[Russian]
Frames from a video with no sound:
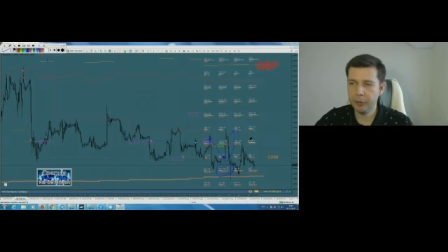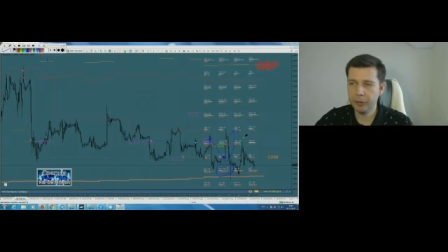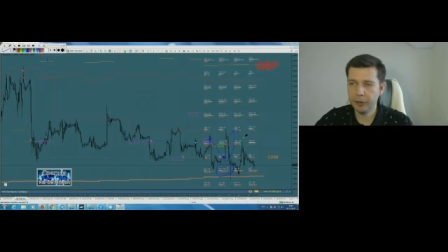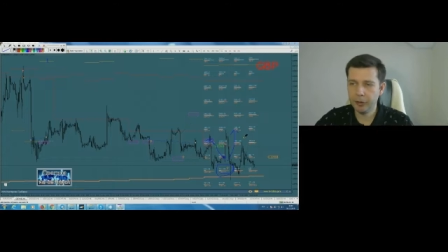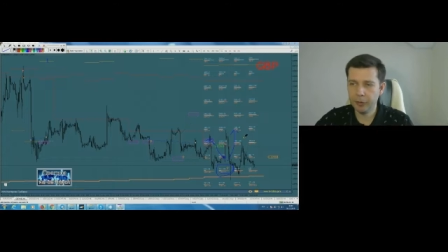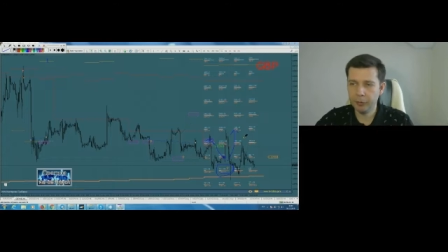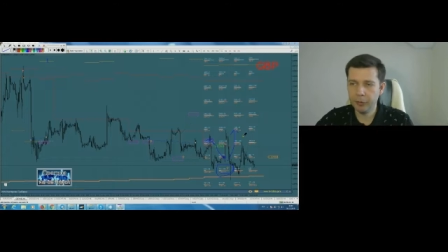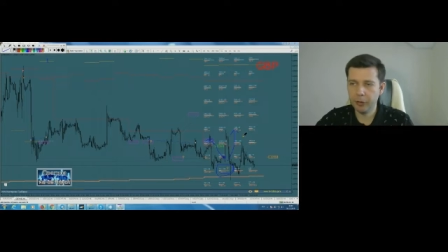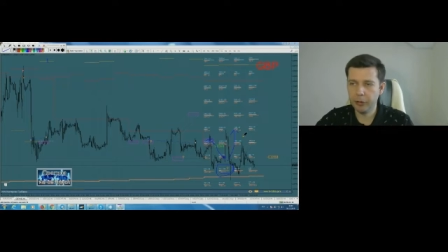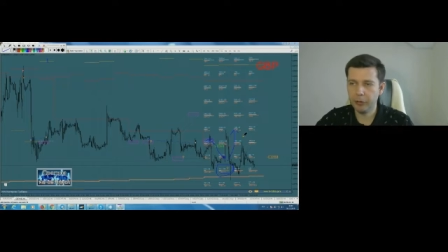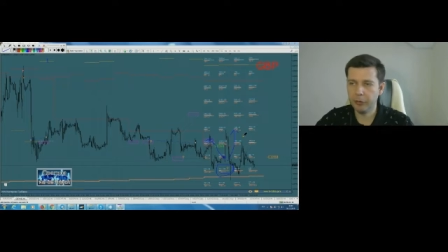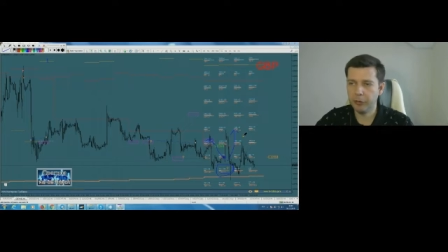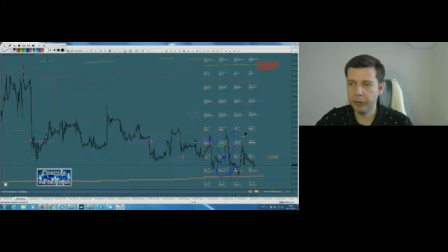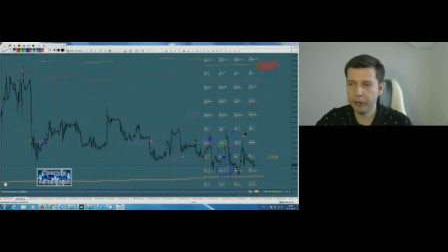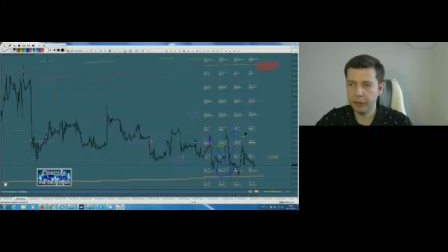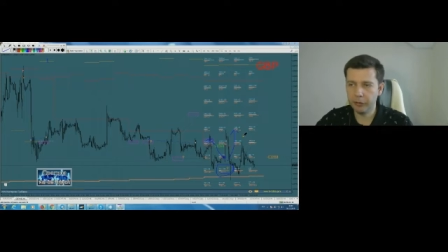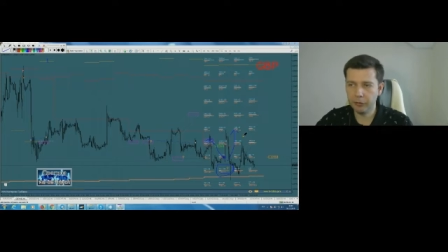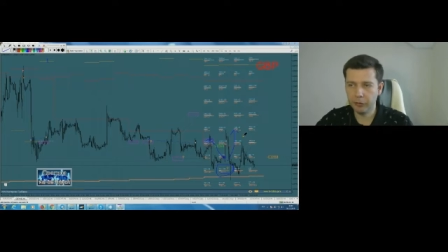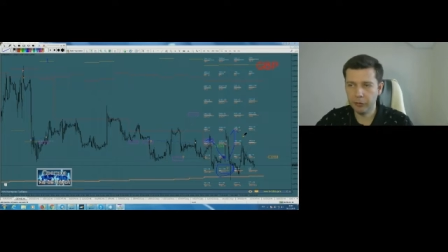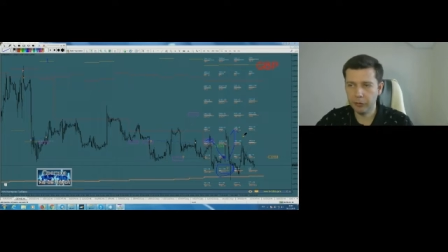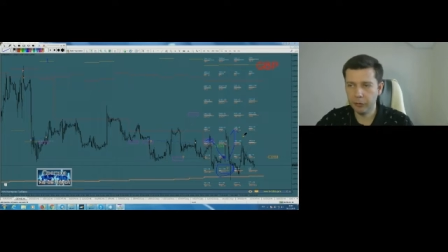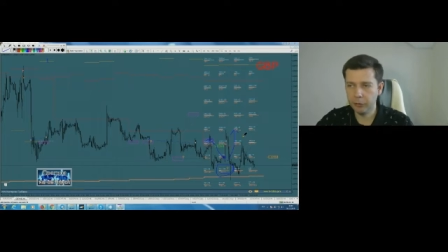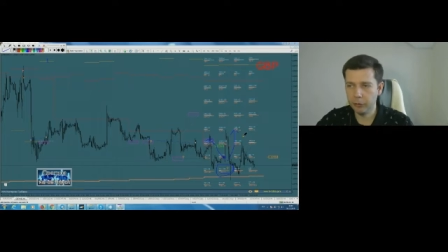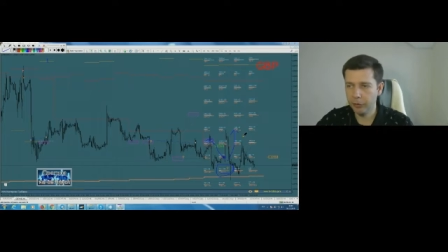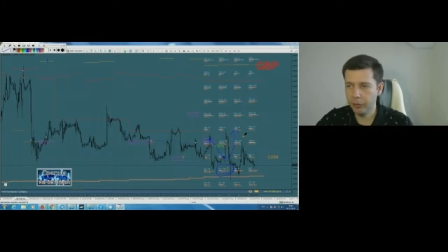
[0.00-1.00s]
об этом говорил
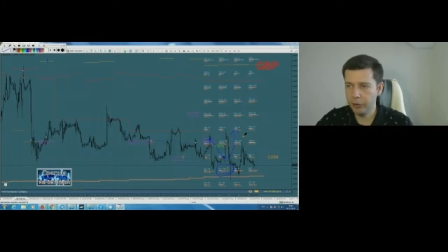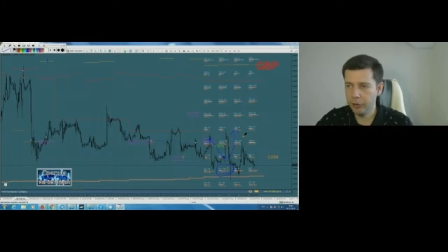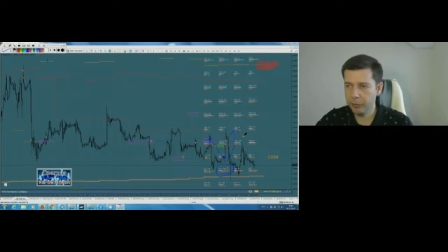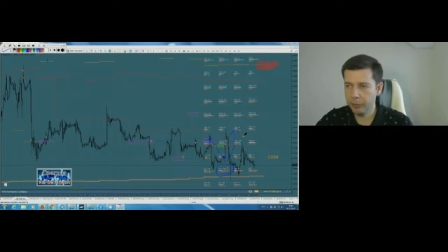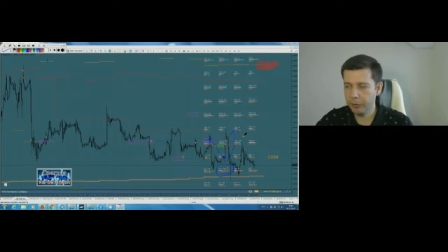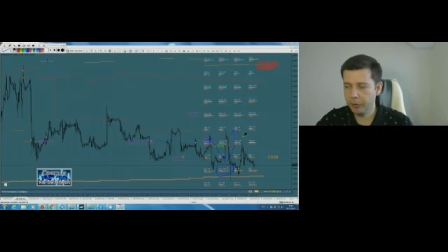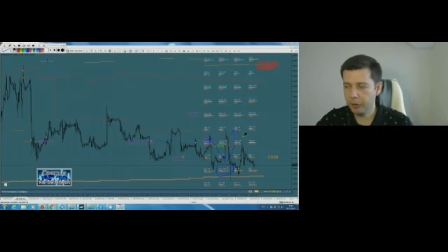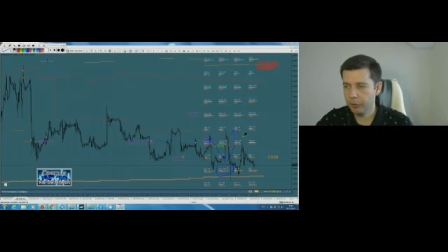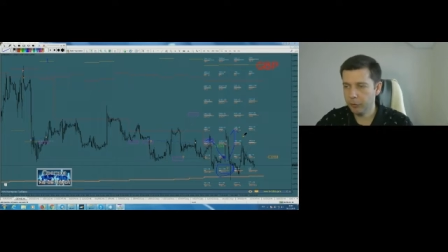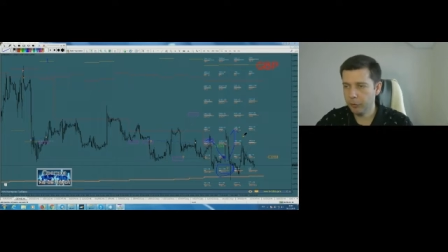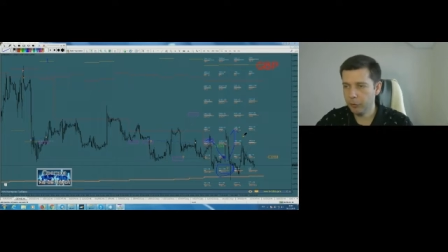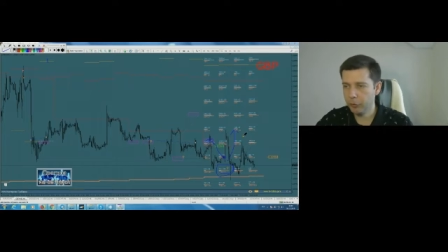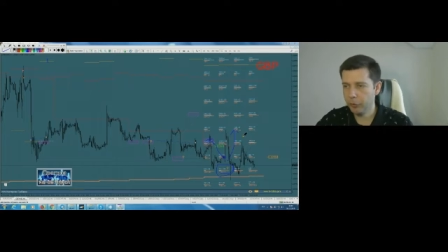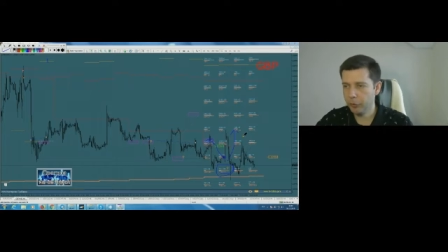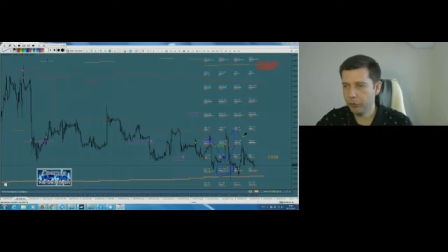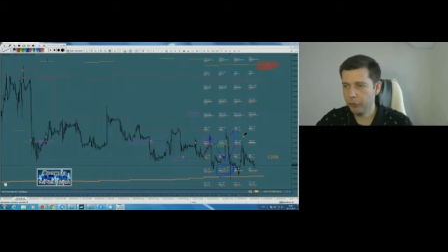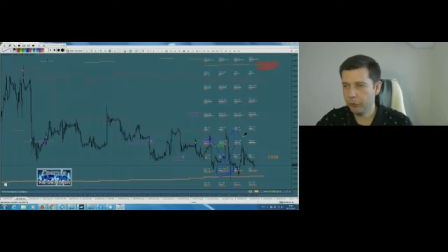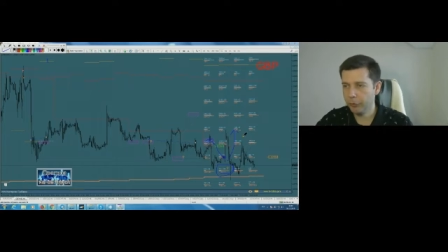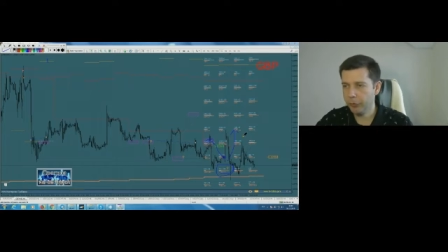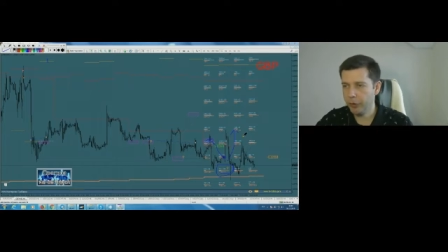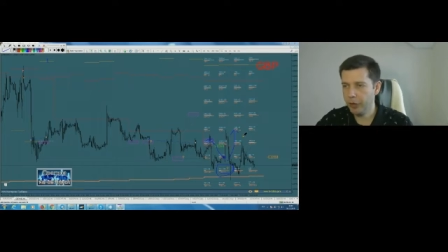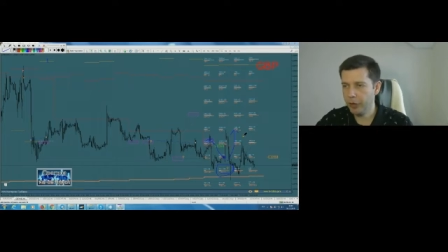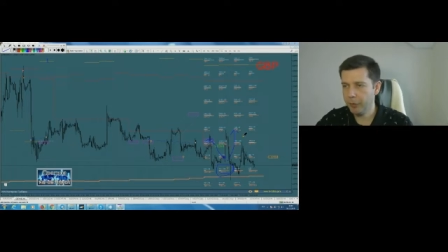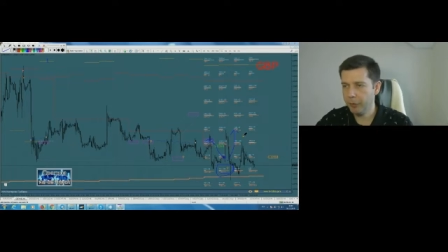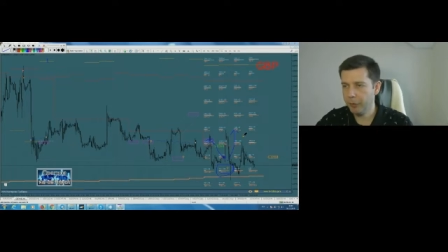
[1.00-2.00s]
во вторник, потому что,
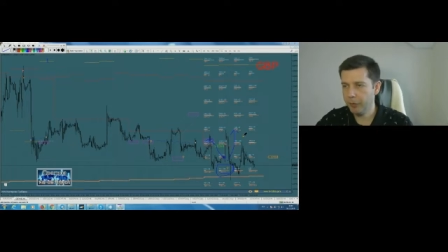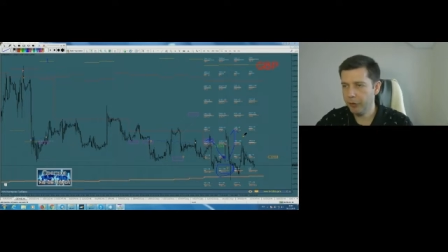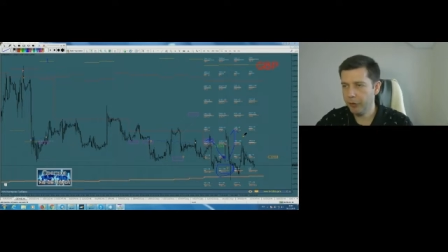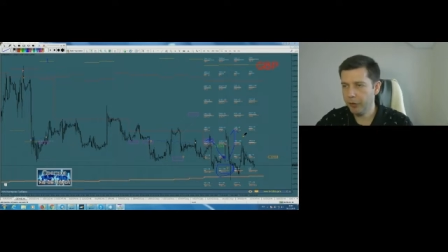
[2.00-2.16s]
в принципе,